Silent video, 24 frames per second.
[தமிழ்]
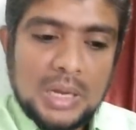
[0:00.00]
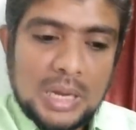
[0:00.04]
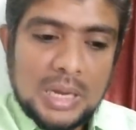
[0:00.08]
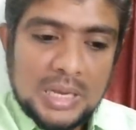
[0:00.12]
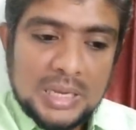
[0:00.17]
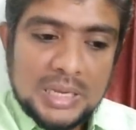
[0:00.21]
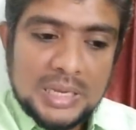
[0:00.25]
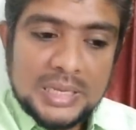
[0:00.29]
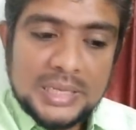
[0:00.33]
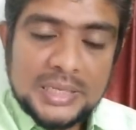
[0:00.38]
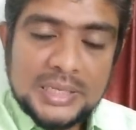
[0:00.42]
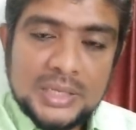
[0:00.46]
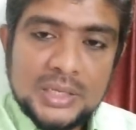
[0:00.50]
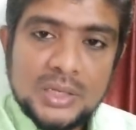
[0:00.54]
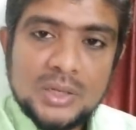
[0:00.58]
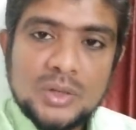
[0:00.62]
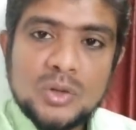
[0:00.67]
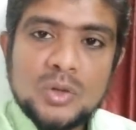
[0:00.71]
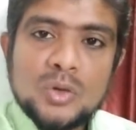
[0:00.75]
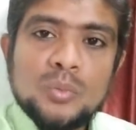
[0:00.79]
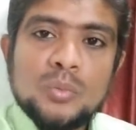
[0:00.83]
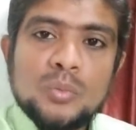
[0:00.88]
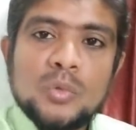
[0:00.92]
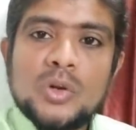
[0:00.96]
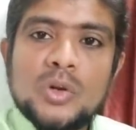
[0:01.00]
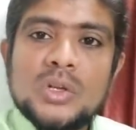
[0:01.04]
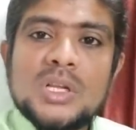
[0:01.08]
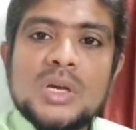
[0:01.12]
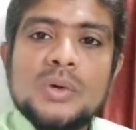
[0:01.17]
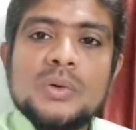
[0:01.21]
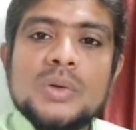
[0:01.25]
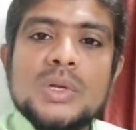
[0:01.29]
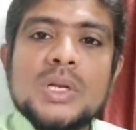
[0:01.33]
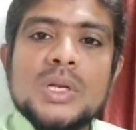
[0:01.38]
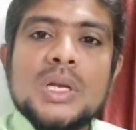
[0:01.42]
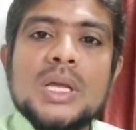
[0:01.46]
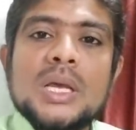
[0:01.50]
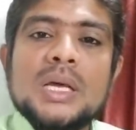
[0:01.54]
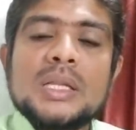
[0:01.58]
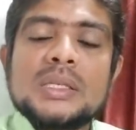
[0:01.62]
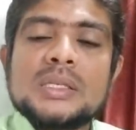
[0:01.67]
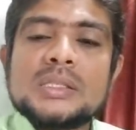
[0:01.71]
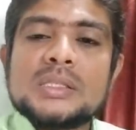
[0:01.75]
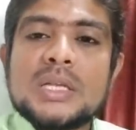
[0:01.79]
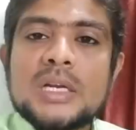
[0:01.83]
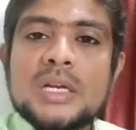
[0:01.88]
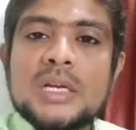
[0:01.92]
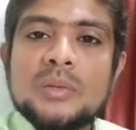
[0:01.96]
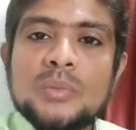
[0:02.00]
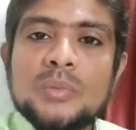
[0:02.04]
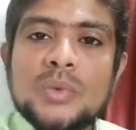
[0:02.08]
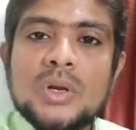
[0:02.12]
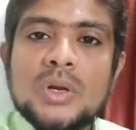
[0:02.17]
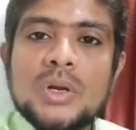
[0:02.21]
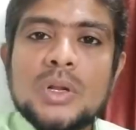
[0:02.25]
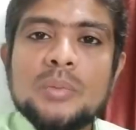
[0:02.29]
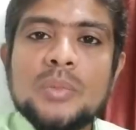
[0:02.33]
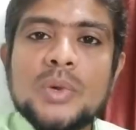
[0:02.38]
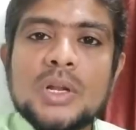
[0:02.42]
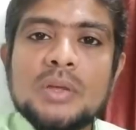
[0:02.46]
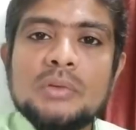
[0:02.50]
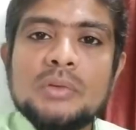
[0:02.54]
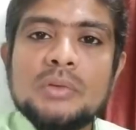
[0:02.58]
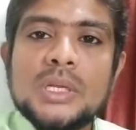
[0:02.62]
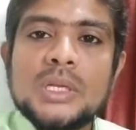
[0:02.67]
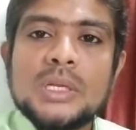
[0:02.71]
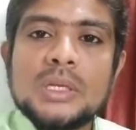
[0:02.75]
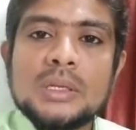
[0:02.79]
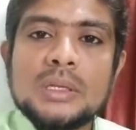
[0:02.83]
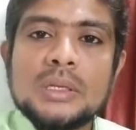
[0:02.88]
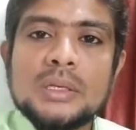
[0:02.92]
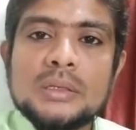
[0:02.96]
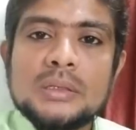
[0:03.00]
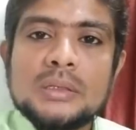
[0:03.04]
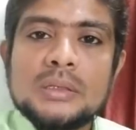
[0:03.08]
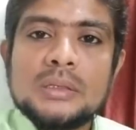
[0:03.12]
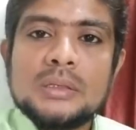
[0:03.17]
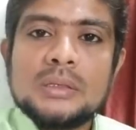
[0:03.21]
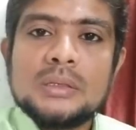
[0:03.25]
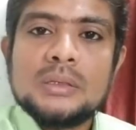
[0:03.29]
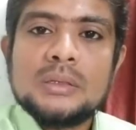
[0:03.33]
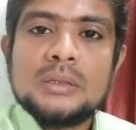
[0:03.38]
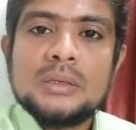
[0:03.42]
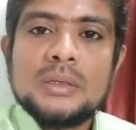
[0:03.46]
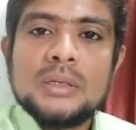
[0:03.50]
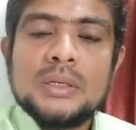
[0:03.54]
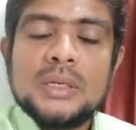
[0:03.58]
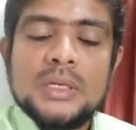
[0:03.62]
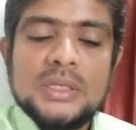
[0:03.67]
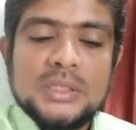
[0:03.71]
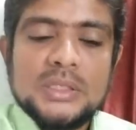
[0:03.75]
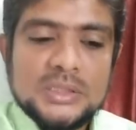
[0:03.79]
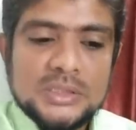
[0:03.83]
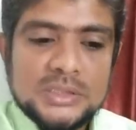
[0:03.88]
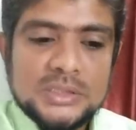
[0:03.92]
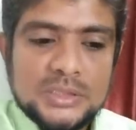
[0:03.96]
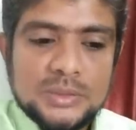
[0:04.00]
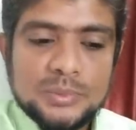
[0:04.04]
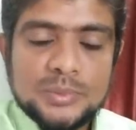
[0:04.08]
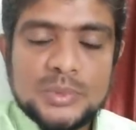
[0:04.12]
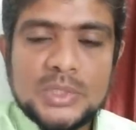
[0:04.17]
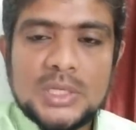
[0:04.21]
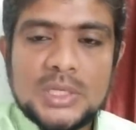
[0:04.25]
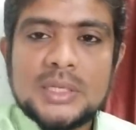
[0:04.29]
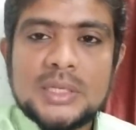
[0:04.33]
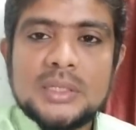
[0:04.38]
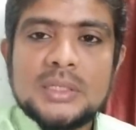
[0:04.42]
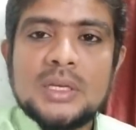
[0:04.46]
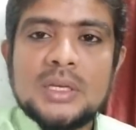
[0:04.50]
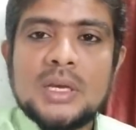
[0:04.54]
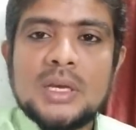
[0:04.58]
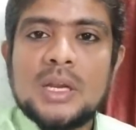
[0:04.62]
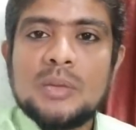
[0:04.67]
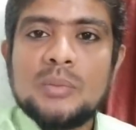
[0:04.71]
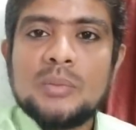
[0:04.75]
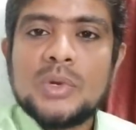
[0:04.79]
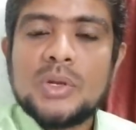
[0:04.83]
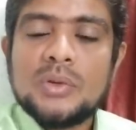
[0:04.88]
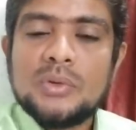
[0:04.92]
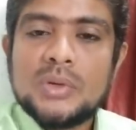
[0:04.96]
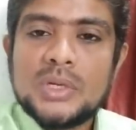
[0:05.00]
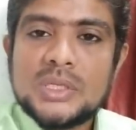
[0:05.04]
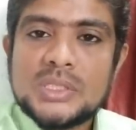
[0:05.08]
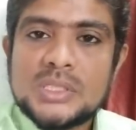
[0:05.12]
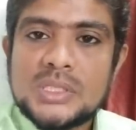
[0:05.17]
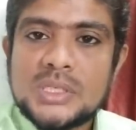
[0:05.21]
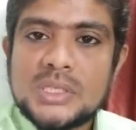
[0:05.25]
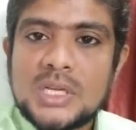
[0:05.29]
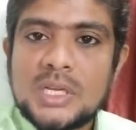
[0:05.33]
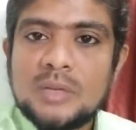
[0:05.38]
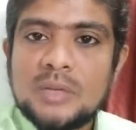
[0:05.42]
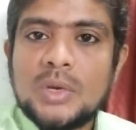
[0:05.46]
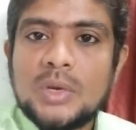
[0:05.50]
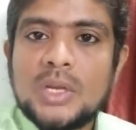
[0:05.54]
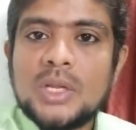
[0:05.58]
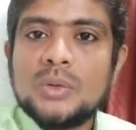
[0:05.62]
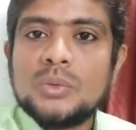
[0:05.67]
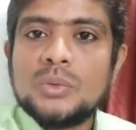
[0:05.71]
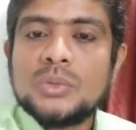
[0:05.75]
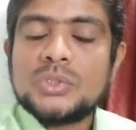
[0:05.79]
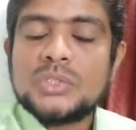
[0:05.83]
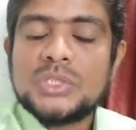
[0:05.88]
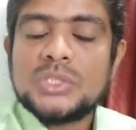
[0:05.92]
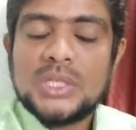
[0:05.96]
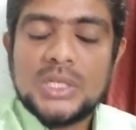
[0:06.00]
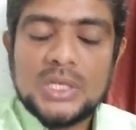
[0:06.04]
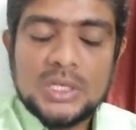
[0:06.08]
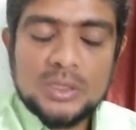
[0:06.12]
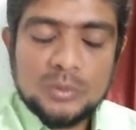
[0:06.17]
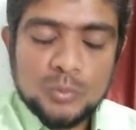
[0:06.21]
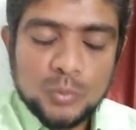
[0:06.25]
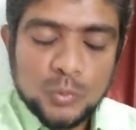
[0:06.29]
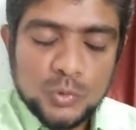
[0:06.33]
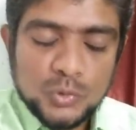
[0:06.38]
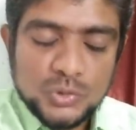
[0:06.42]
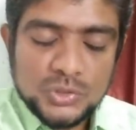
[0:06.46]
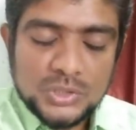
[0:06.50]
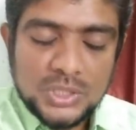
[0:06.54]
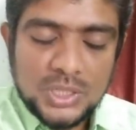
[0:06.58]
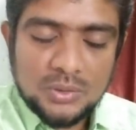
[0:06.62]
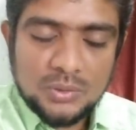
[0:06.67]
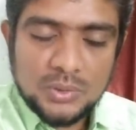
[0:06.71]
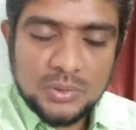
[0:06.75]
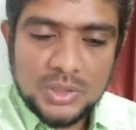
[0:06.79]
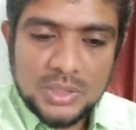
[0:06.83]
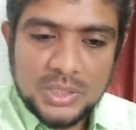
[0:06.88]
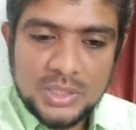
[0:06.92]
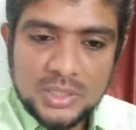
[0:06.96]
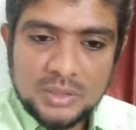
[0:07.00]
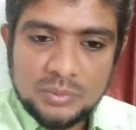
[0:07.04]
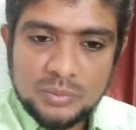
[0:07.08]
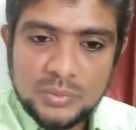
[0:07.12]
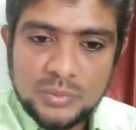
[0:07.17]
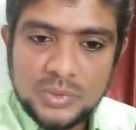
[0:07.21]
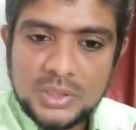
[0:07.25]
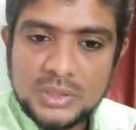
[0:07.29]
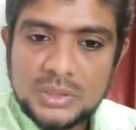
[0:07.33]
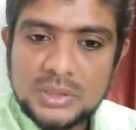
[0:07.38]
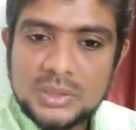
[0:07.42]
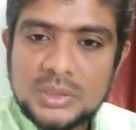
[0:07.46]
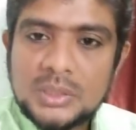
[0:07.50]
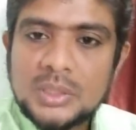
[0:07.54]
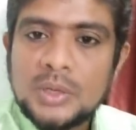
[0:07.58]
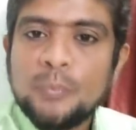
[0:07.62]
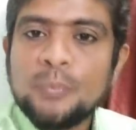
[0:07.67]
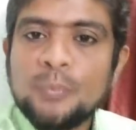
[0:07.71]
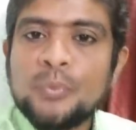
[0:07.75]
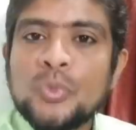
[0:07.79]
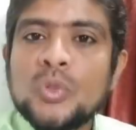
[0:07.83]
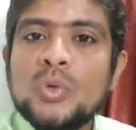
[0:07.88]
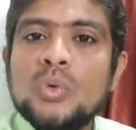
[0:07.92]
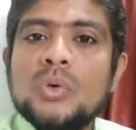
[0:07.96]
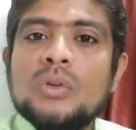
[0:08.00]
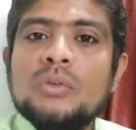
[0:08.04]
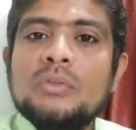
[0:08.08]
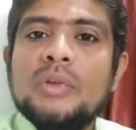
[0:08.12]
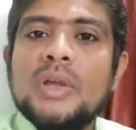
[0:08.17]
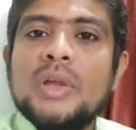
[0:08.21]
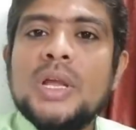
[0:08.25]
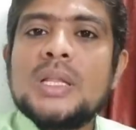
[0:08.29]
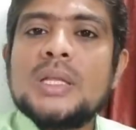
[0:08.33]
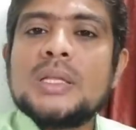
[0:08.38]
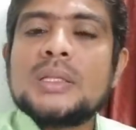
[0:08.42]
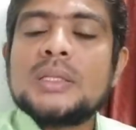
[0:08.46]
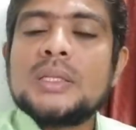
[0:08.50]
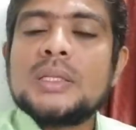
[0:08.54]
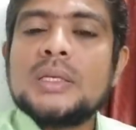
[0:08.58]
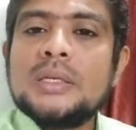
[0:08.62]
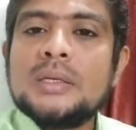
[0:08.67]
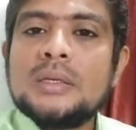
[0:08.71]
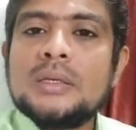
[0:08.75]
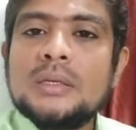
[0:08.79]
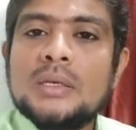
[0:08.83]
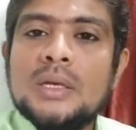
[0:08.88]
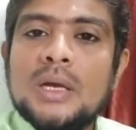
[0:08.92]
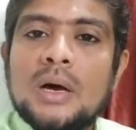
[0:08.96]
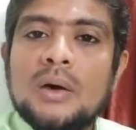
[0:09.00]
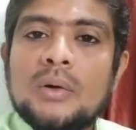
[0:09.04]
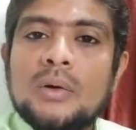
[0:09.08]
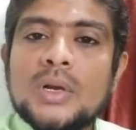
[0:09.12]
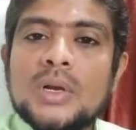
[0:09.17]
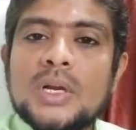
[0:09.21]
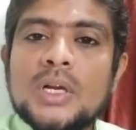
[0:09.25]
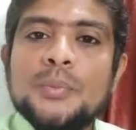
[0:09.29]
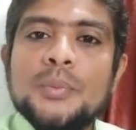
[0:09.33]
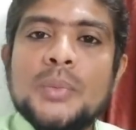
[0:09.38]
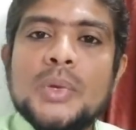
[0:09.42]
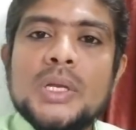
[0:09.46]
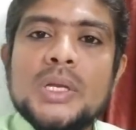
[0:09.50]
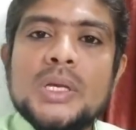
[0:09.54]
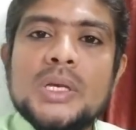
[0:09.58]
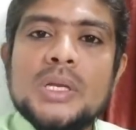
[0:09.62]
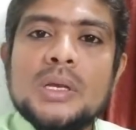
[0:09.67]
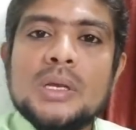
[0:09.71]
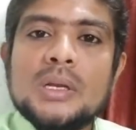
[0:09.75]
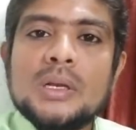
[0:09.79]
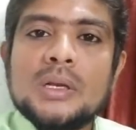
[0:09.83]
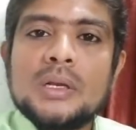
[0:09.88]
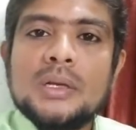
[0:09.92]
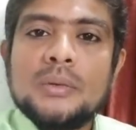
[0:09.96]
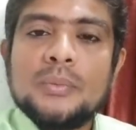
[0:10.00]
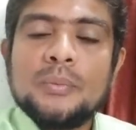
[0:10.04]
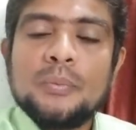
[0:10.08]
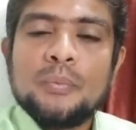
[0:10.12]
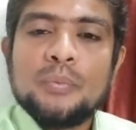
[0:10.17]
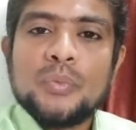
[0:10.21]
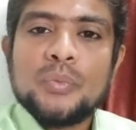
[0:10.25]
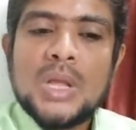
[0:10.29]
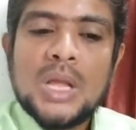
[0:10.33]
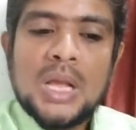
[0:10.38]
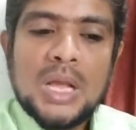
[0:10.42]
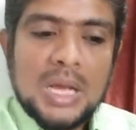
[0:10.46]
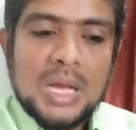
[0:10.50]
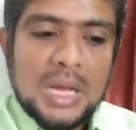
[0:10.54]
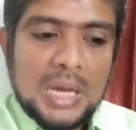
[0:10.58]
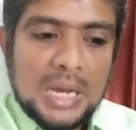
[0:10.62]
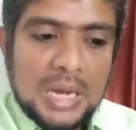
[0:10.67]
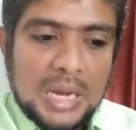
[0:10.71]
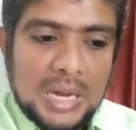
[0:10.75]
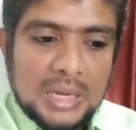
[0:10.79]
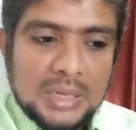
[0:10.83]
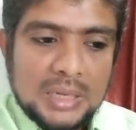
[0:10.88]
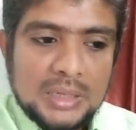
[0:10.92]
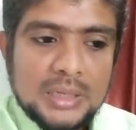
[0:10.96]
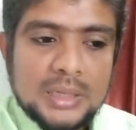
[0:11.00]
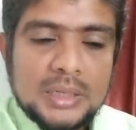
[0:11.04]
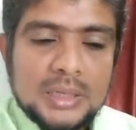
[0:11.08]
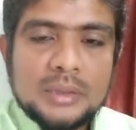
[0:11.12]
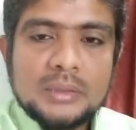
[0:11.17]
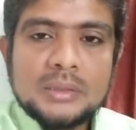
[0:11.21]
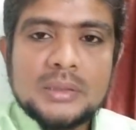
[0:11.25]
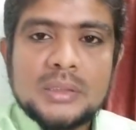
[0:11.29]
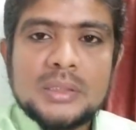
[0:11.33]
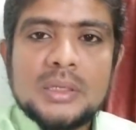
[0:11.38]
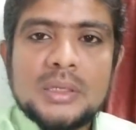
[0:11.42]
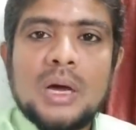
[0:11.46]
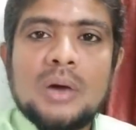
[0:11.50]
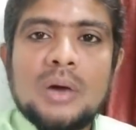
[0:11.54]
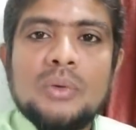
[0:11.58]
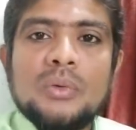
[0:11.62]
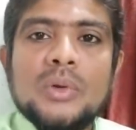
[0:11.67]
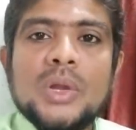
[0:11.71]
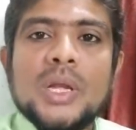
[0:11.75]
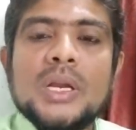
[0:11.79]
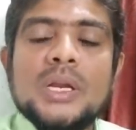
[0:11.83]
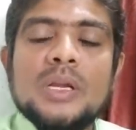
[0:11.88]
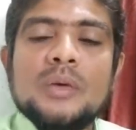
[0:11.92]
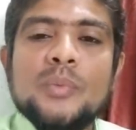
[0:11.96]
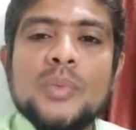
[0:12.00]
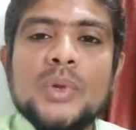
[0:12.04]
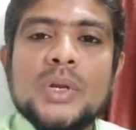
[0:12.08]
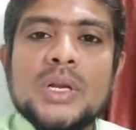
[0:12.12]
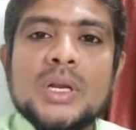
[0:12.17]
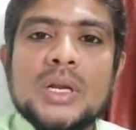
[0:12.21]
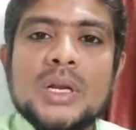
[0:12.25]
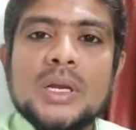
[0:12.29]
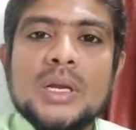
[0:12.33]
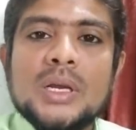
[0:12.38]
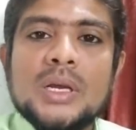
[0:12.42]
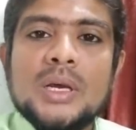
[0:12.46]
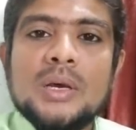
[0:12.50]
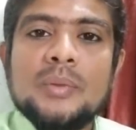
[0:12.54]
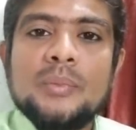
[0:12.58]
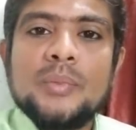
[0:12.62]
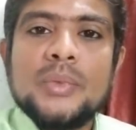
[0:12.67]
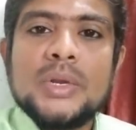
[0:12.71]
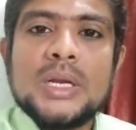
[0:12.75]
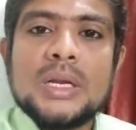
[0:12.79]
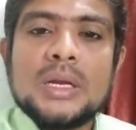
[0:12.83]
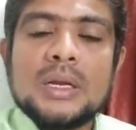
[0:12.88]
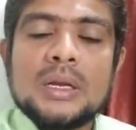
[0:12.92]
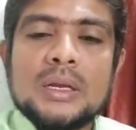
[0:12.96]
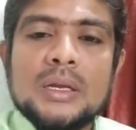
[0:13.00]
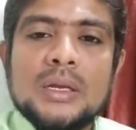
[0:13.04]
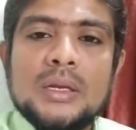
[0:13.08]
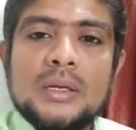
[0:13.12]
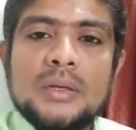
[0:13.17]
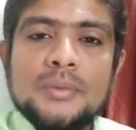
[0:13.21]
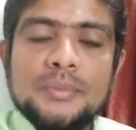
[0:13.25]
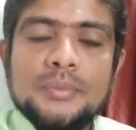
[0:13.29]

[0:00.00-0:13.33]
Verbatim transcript: அங்கே இருக்கும் பொழுது அவர்களுக்கு அந்த சட்டம் அருளப்படவே இல்லை இஜிப்திலிருந்து கிளம்புனவங்க சினாய் மலை உச்சியில் மூசா அவர்களிடமிருந்து ஒரு வேதத்தை அவர்கள் பெறுகிறார்கள் அங்கேருந்து அவங்க என்ன பண்ணுறாங்க அப்படின்னாக்க